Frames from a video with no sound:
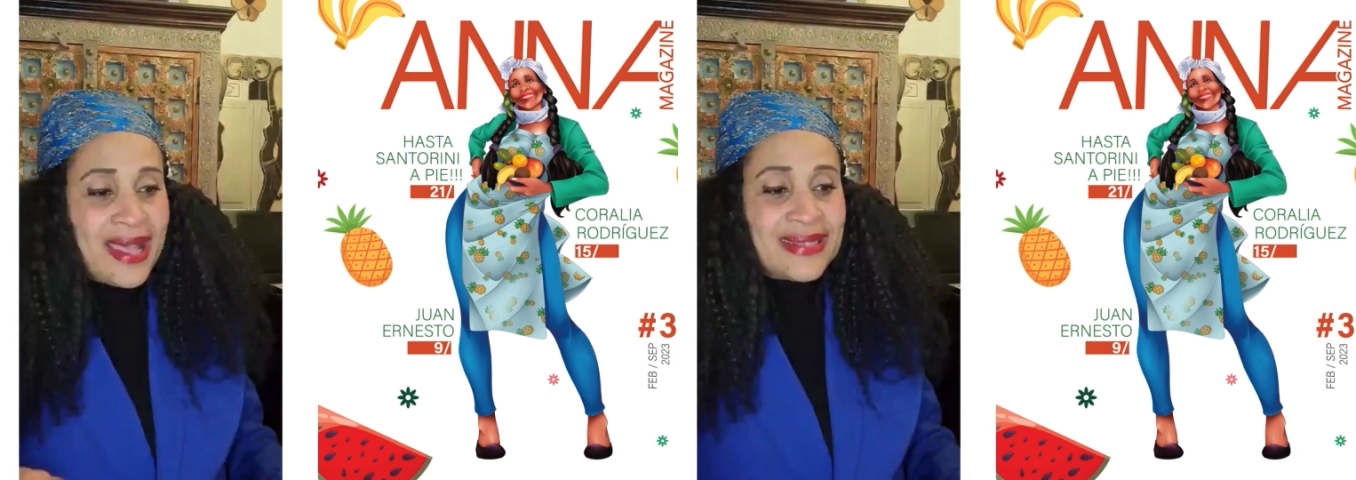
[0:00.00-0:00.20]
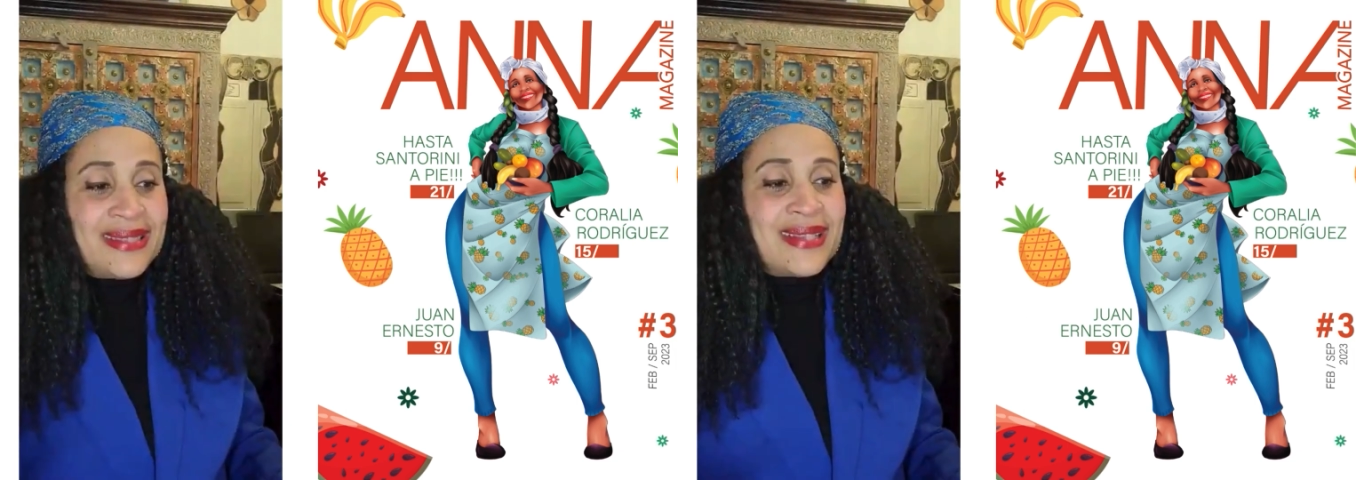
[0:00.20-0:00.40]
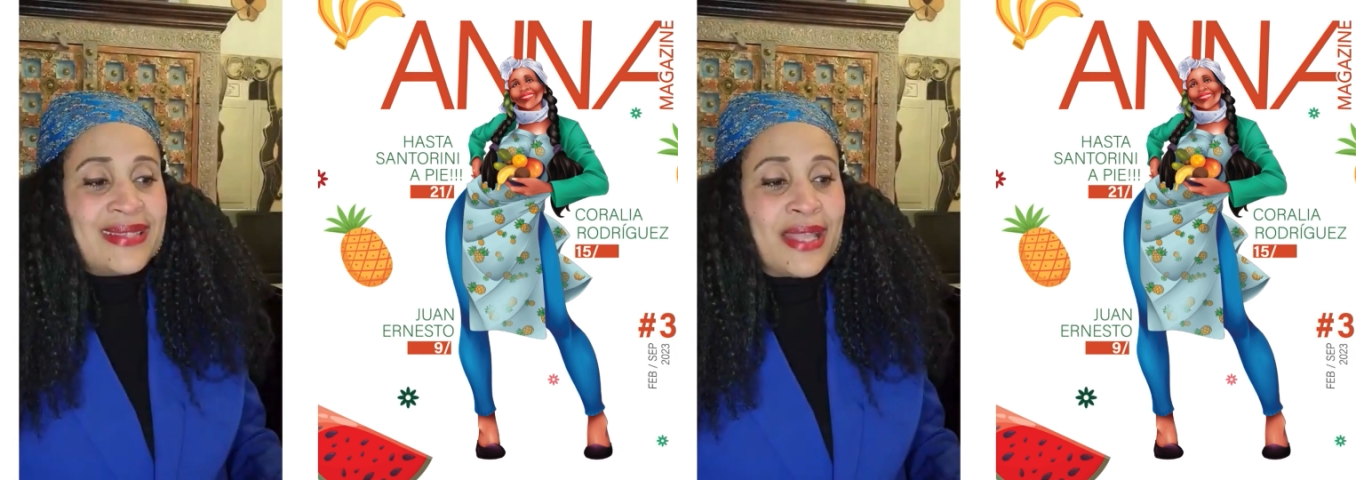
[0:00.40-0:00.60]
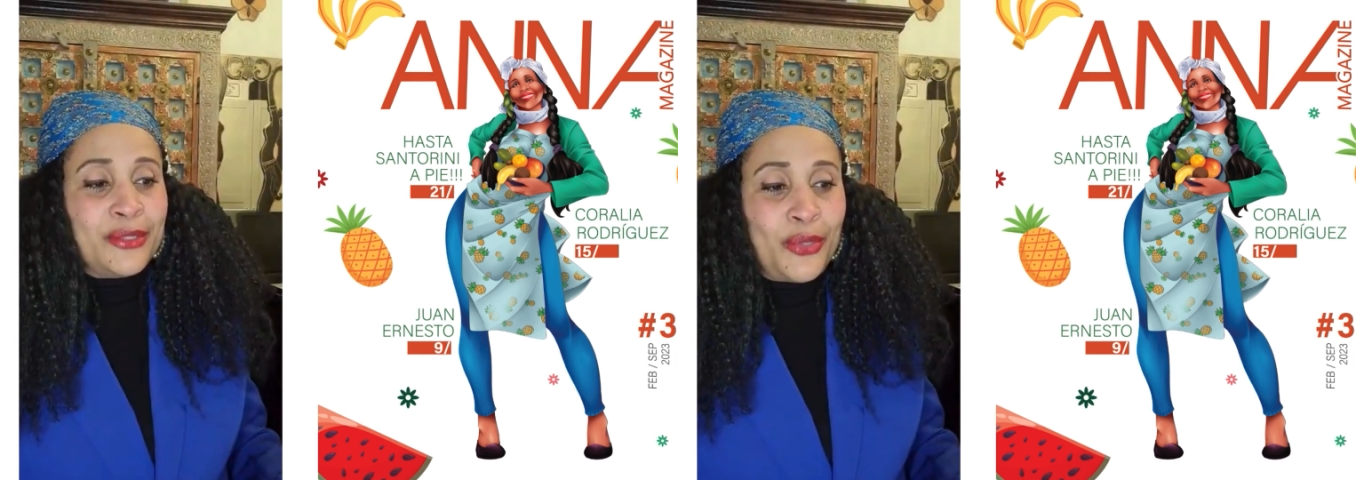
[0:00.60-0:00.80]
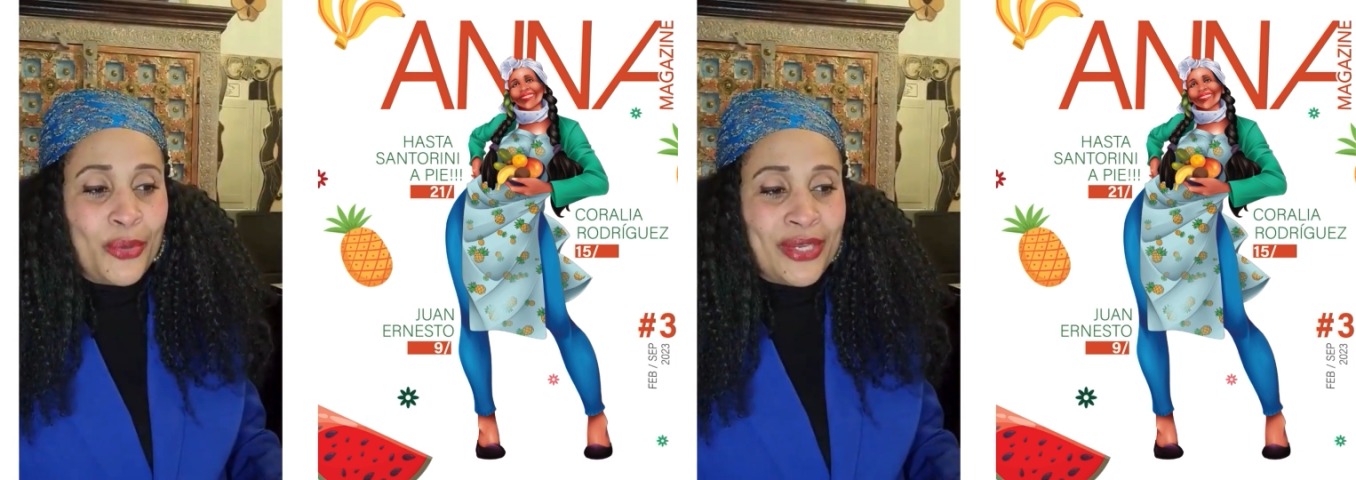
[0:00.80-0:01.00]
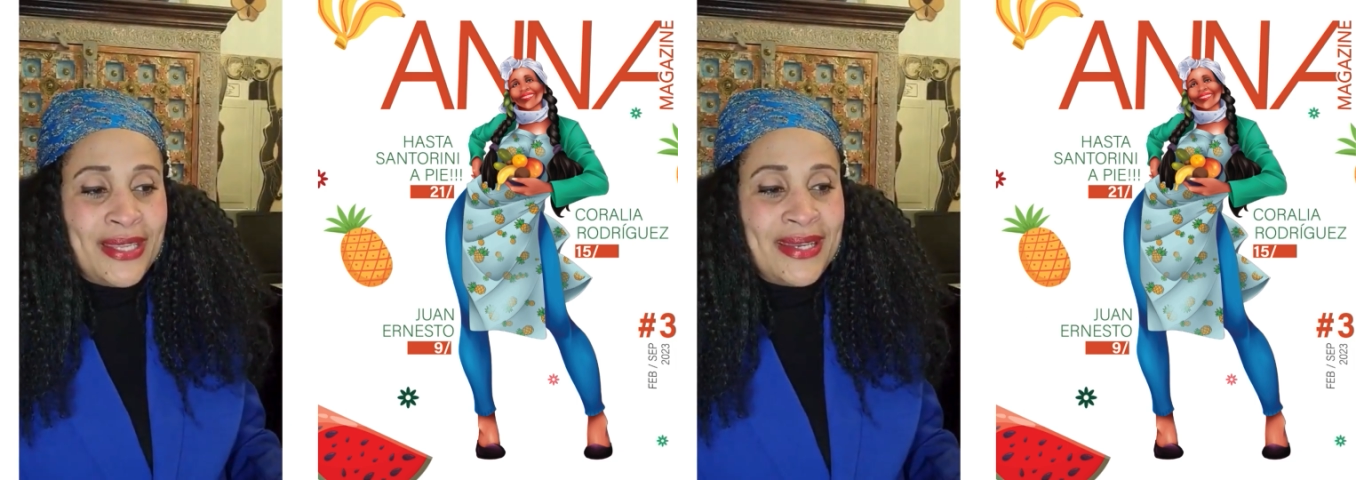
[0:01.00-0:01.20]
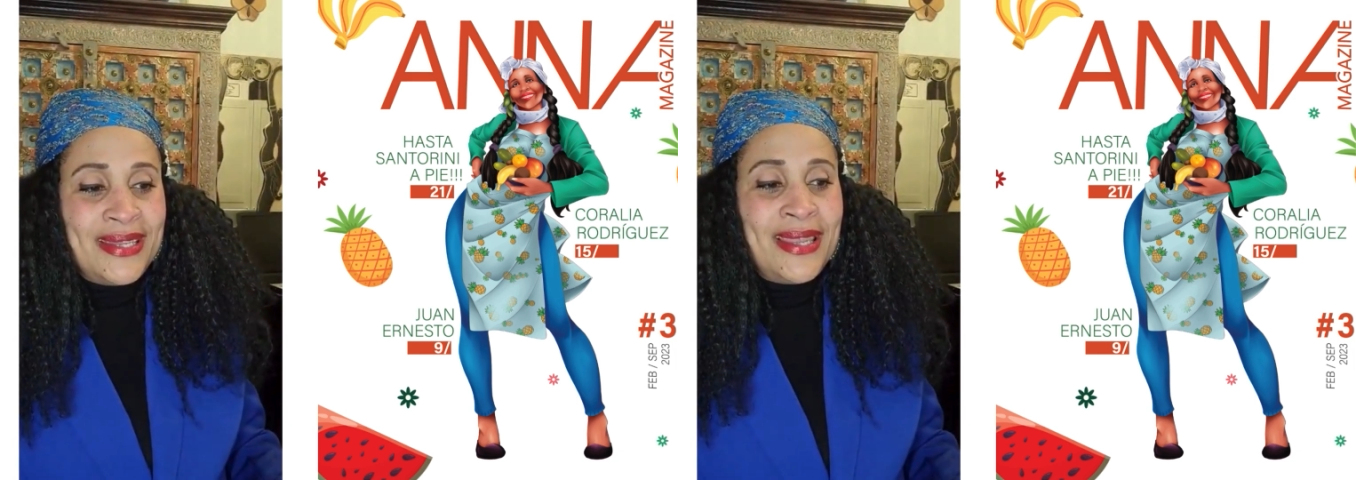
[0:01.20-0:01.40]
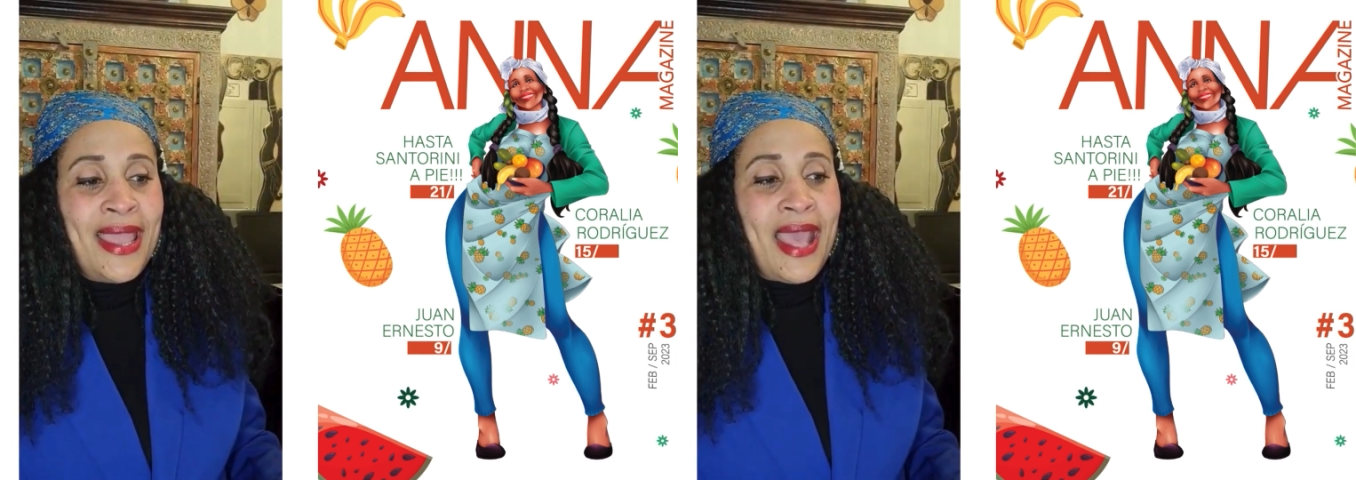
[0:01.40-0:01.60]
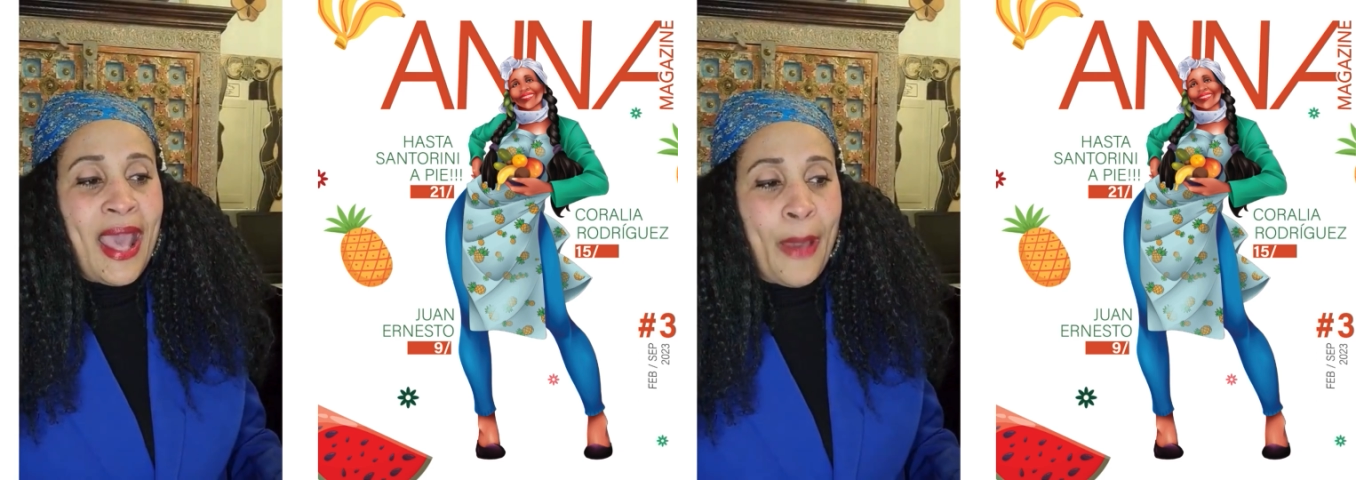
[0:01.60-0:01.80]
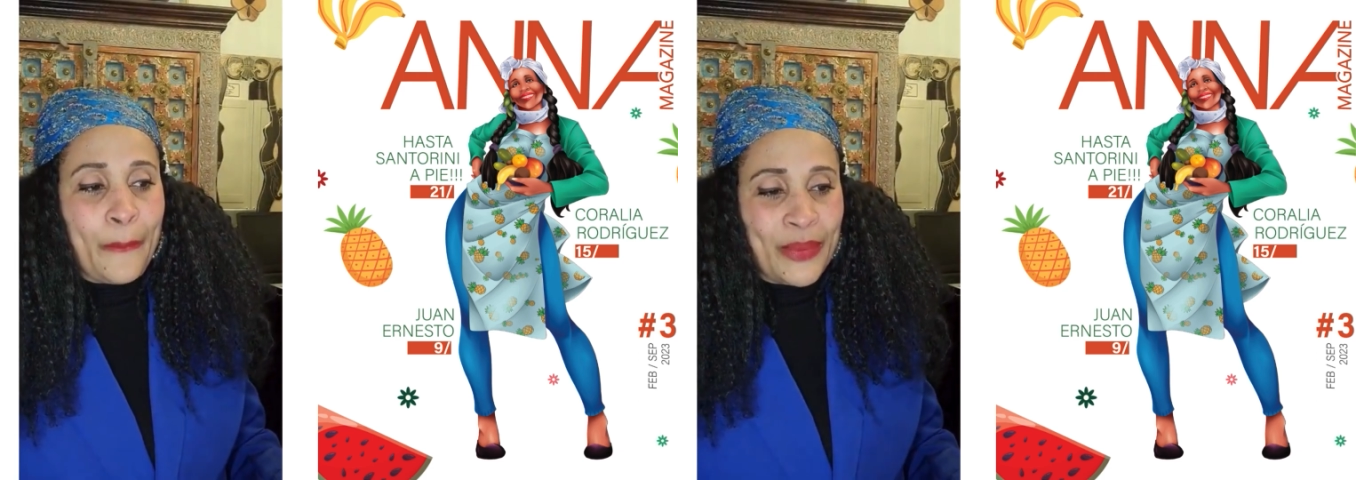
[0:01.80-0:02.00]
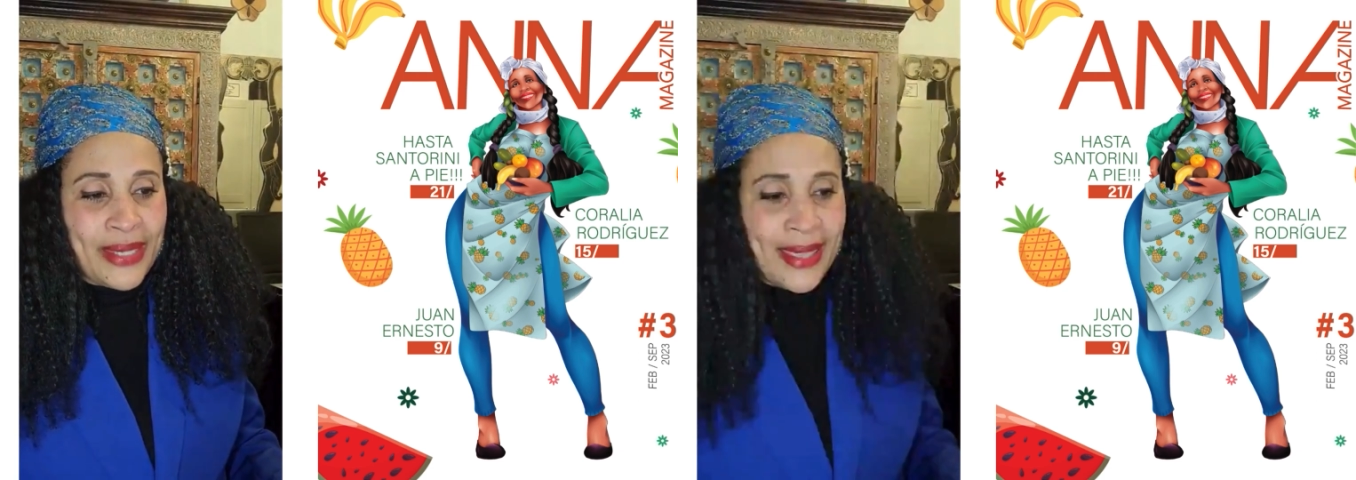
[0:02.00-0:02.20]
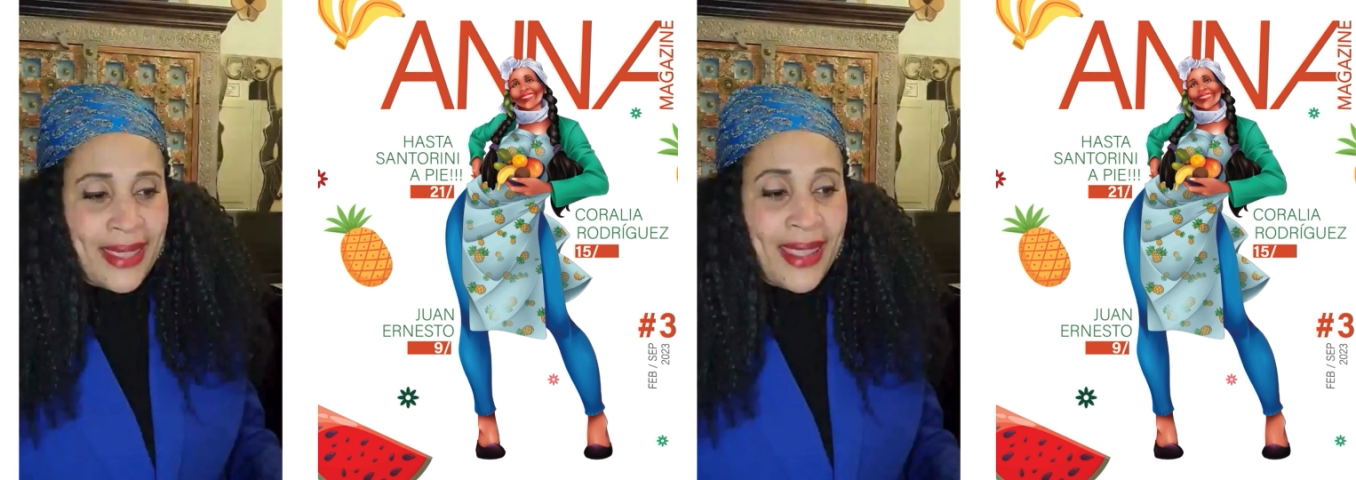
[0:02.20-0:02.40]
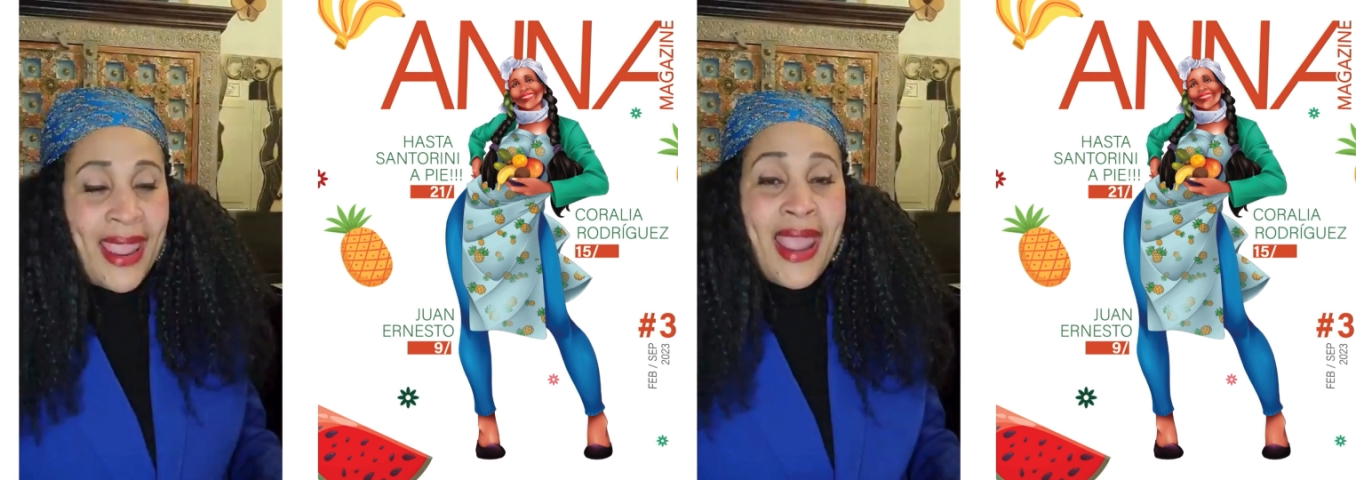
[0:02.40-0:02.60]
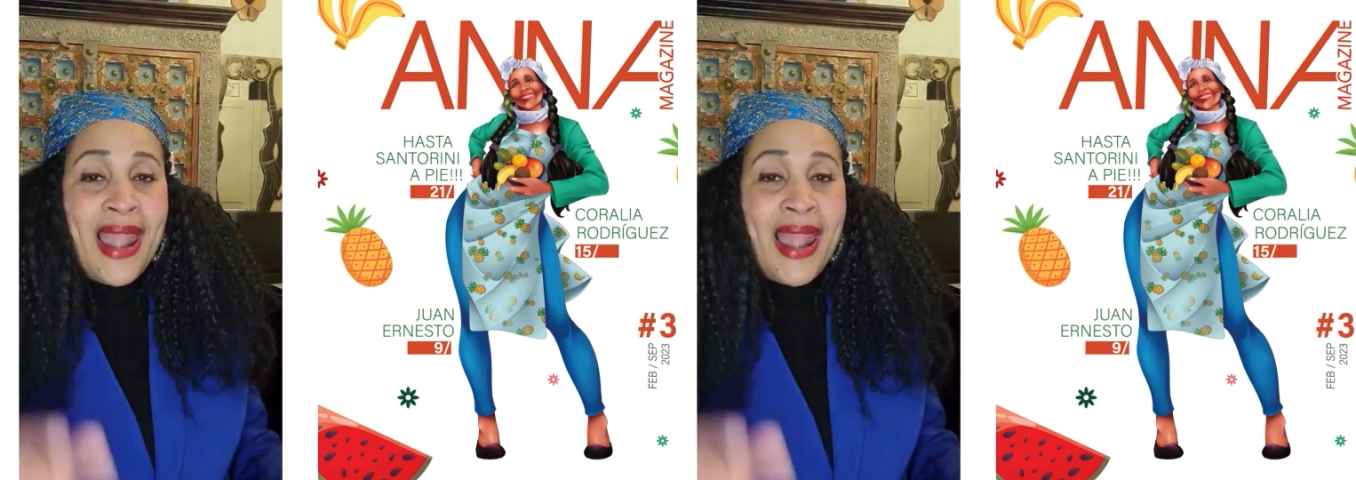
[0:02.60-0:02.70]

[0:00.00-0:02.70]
hasta Santorini a pie,